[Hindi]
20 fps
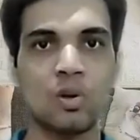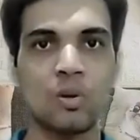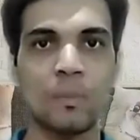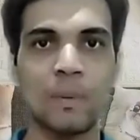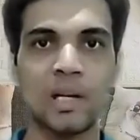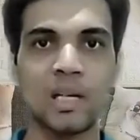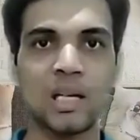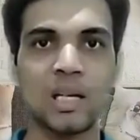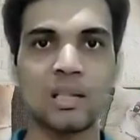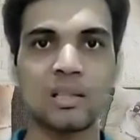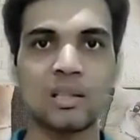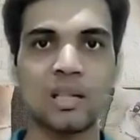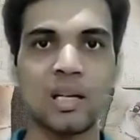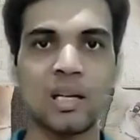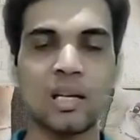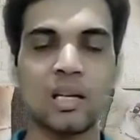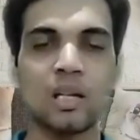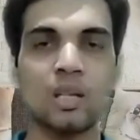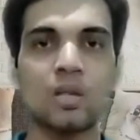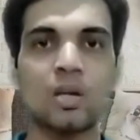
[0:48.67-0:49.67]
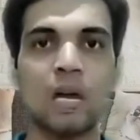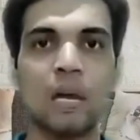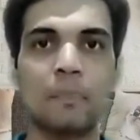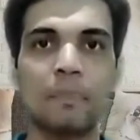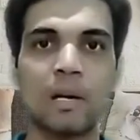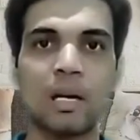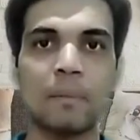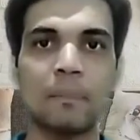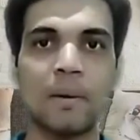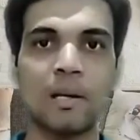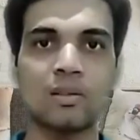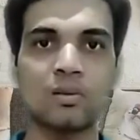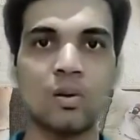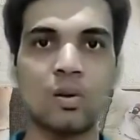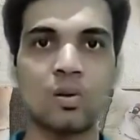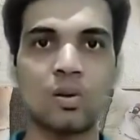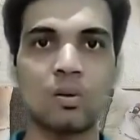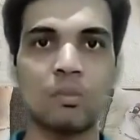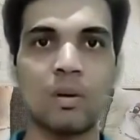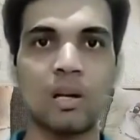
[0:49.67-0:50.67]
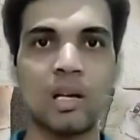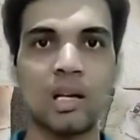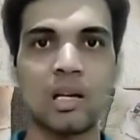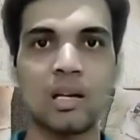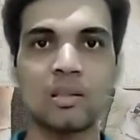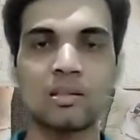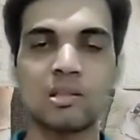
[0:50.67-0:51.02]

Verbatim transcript: ओपन करते हैं तो आपके पास ऑटोमेटिक